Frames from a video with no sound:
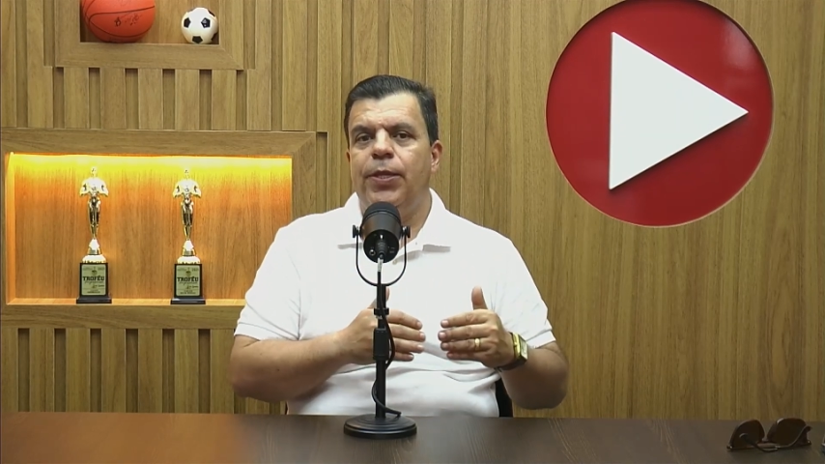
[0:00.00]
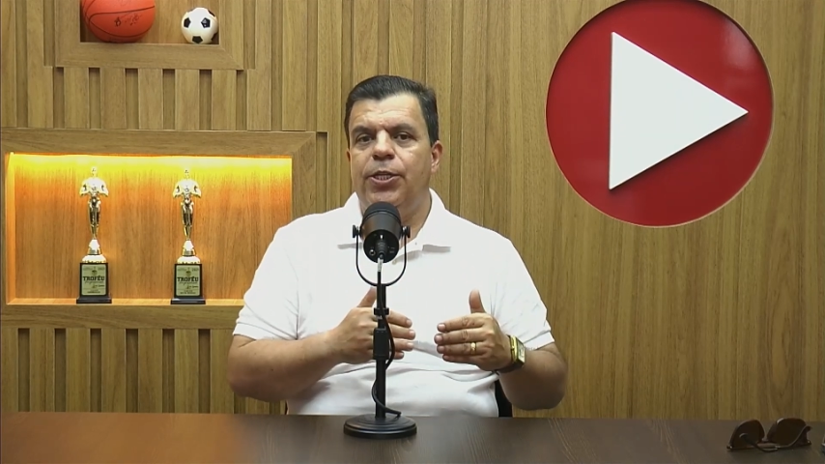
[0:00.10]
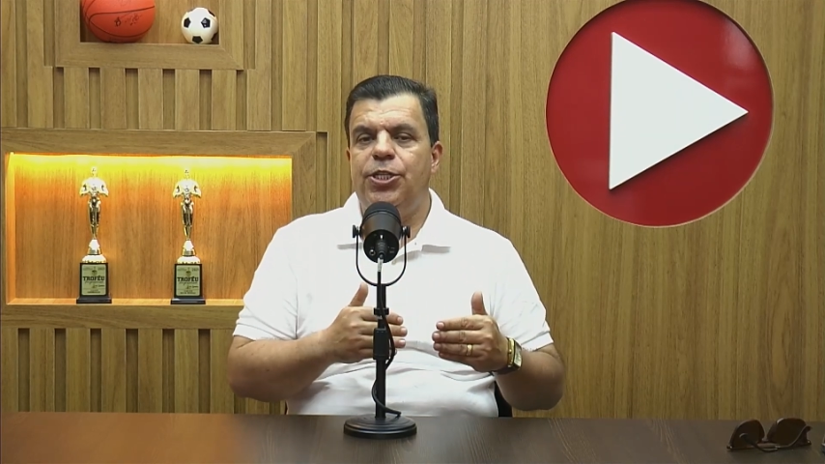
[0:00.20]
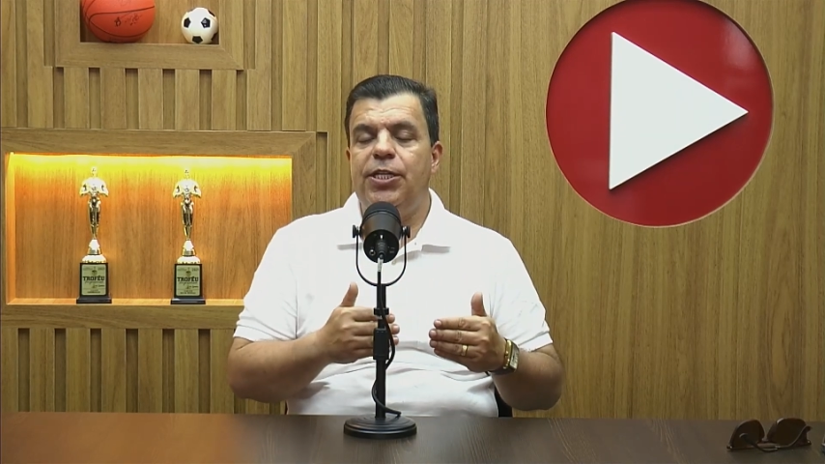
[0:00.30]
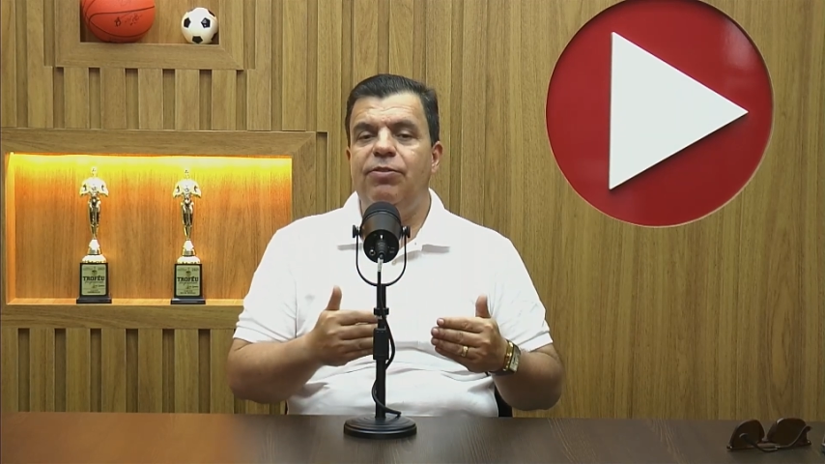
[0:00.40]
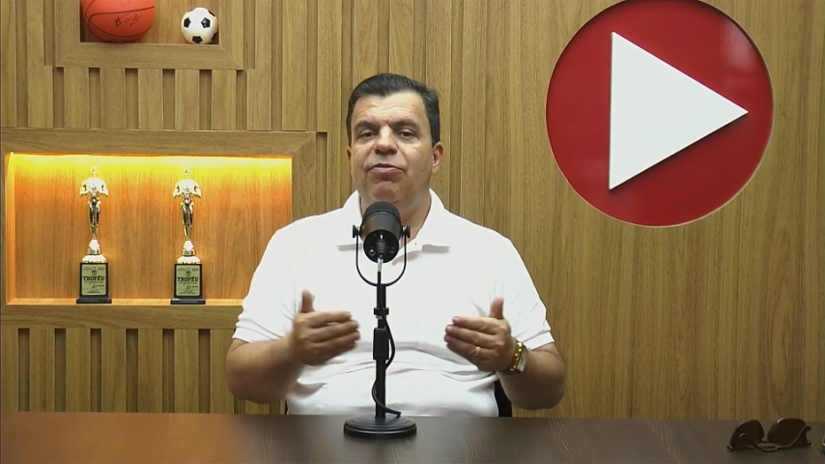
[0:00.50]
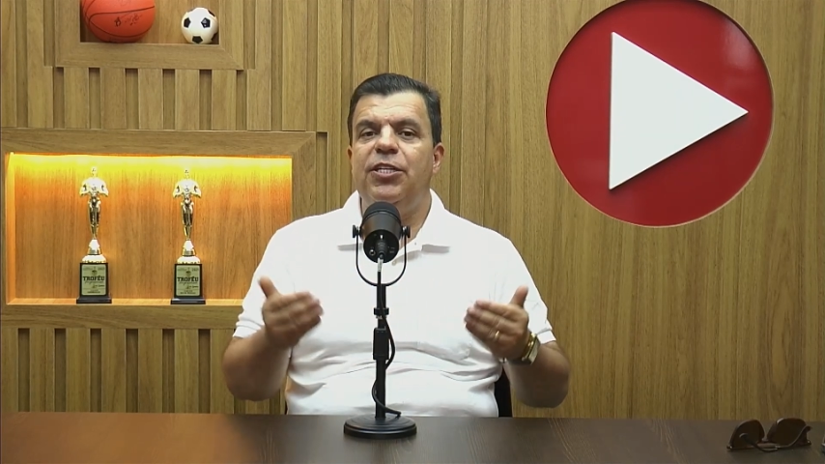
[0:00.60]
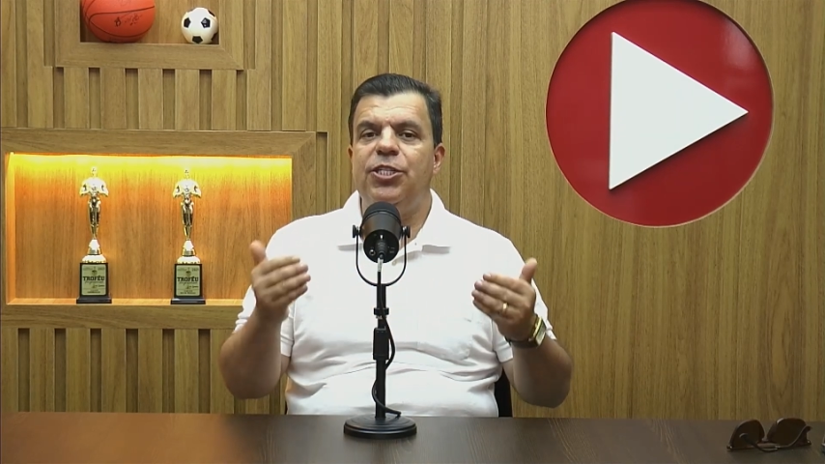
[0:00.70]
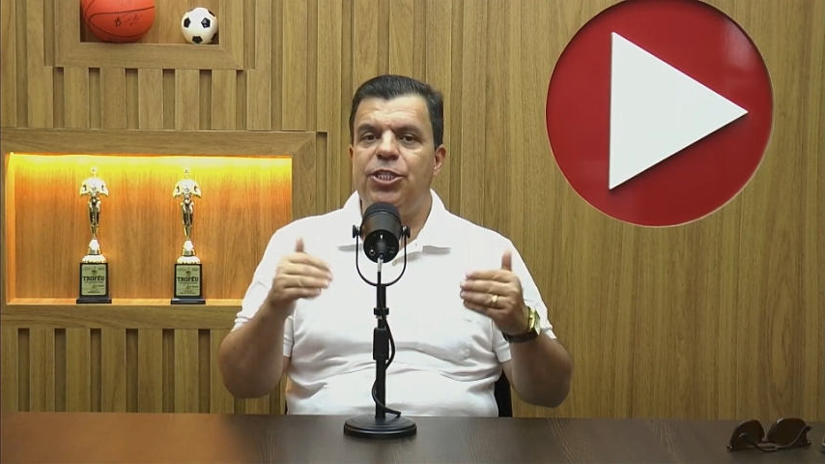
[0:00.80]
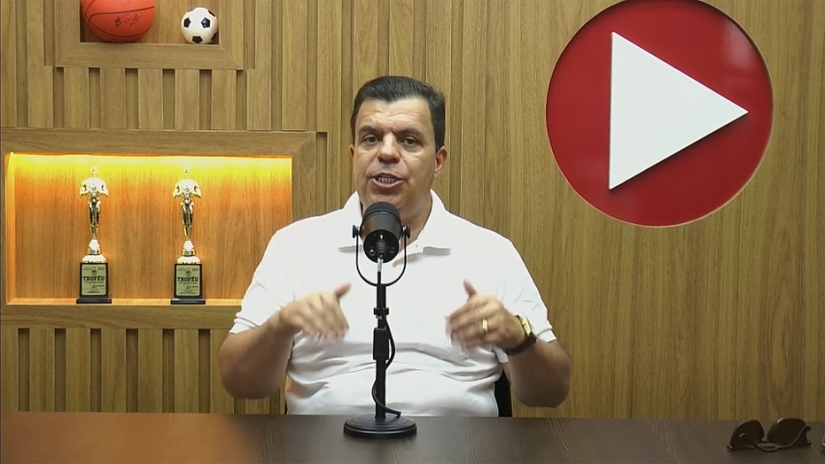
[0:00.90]
de
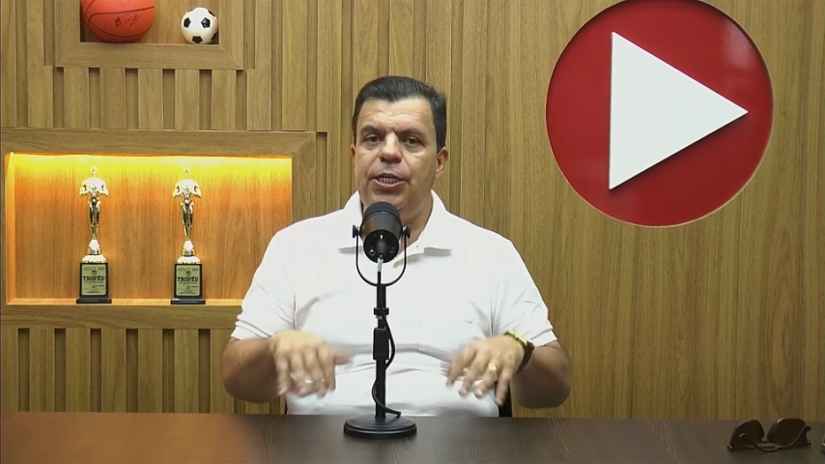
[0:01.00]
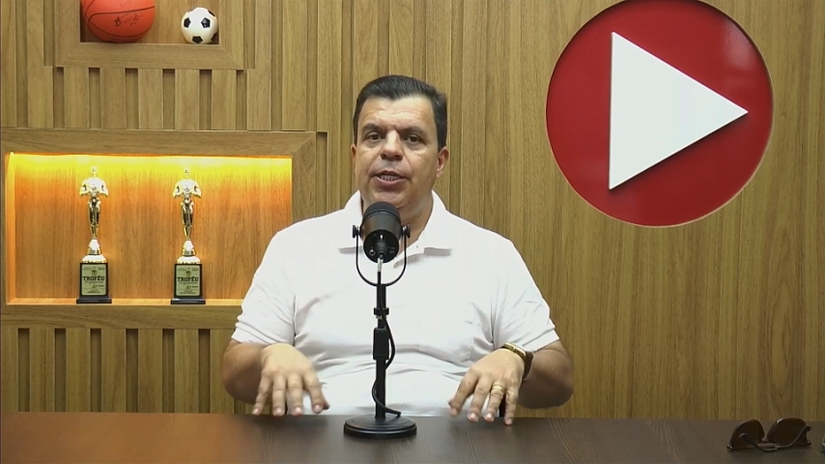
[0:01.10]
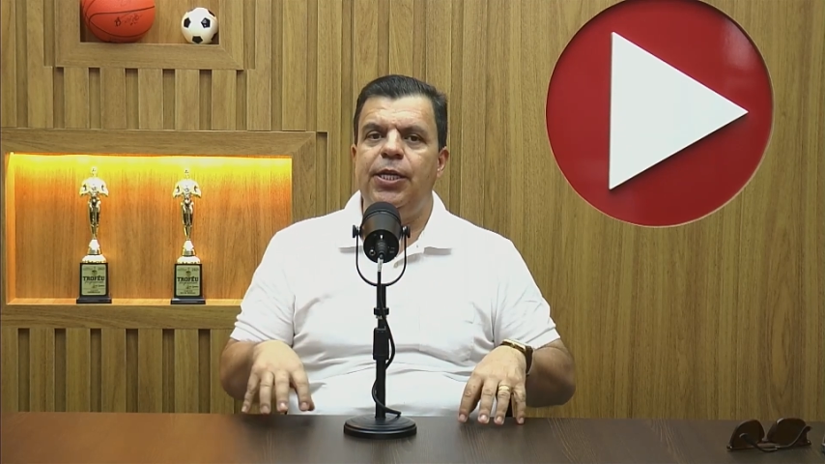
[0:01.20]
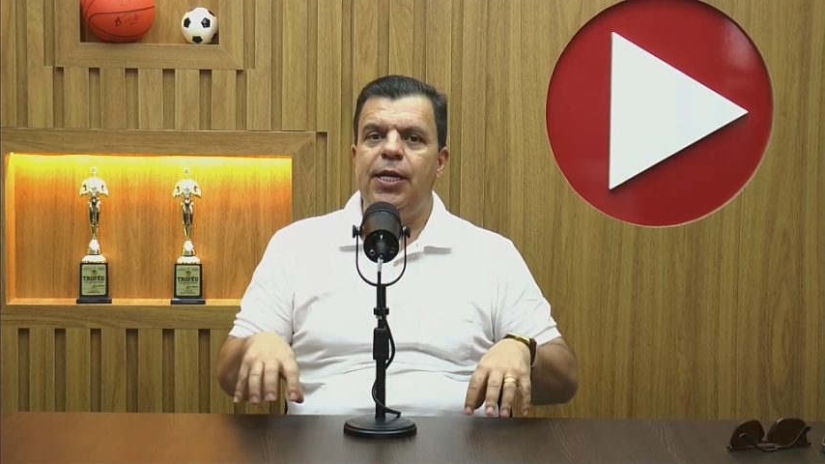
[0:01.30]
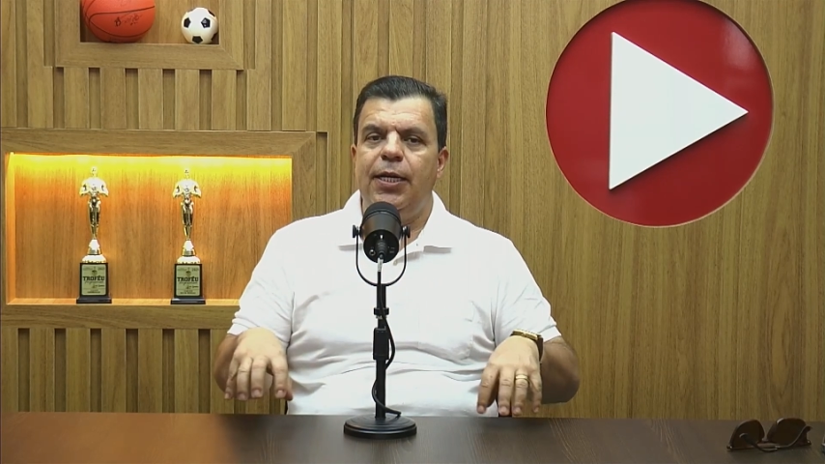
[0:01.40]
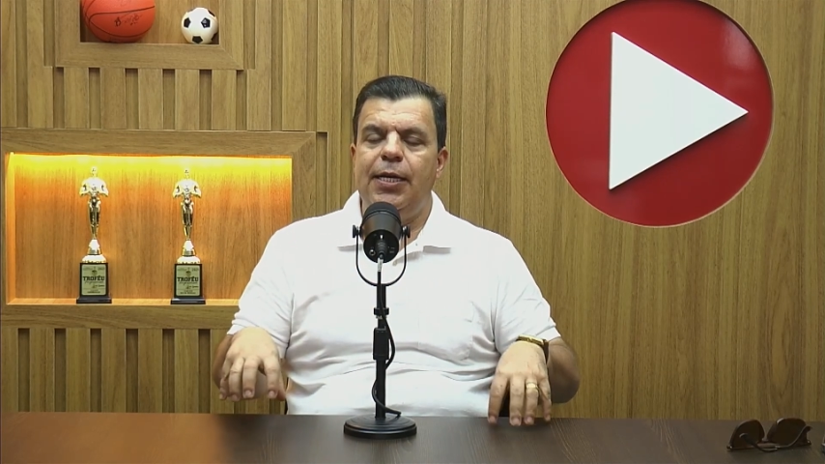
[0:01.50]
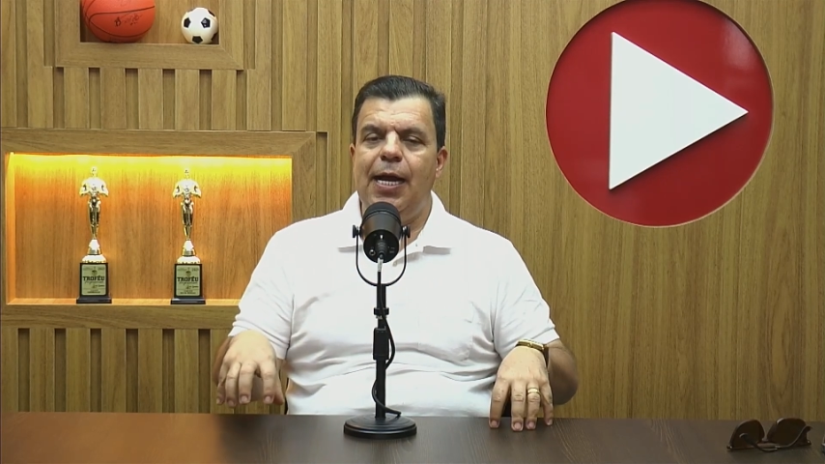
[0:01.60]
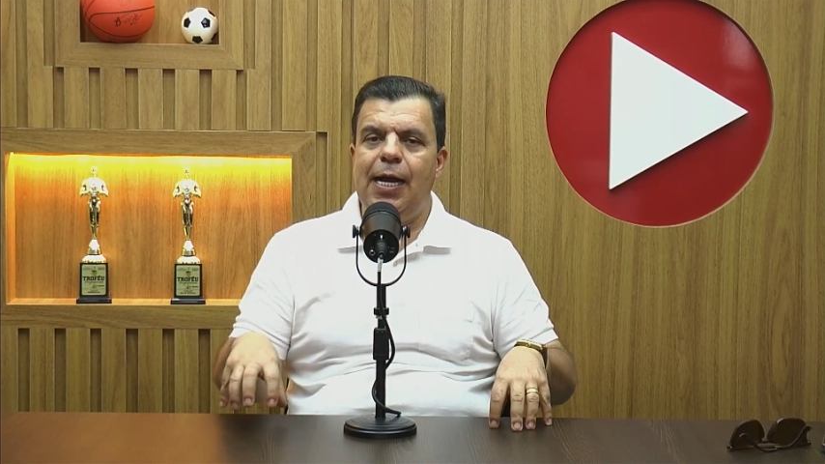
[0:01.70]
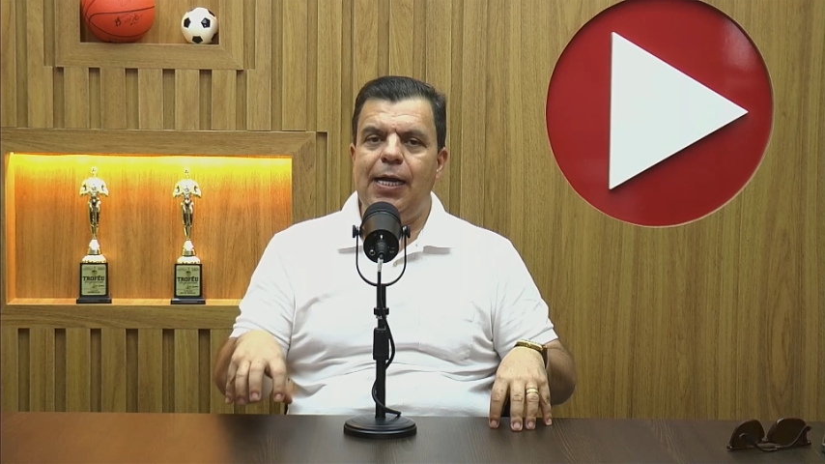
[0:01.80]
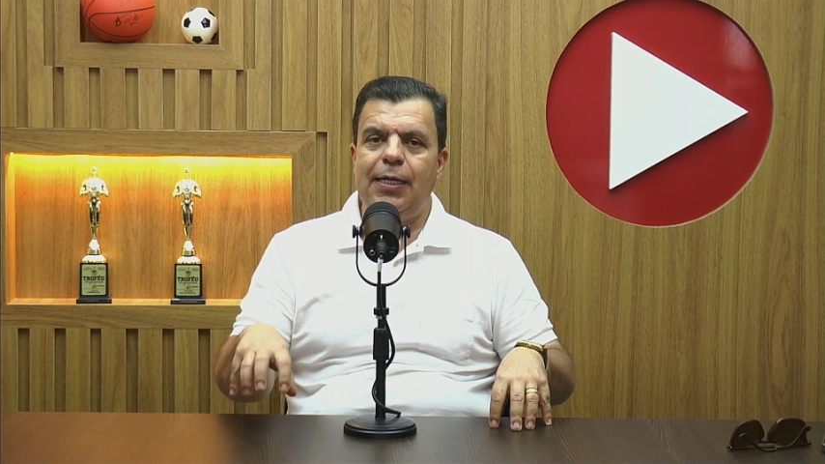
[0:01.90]
investir
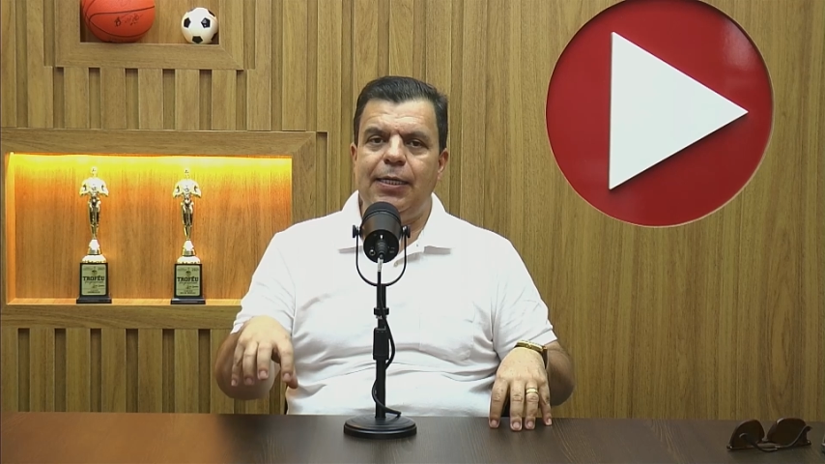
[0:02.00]
na,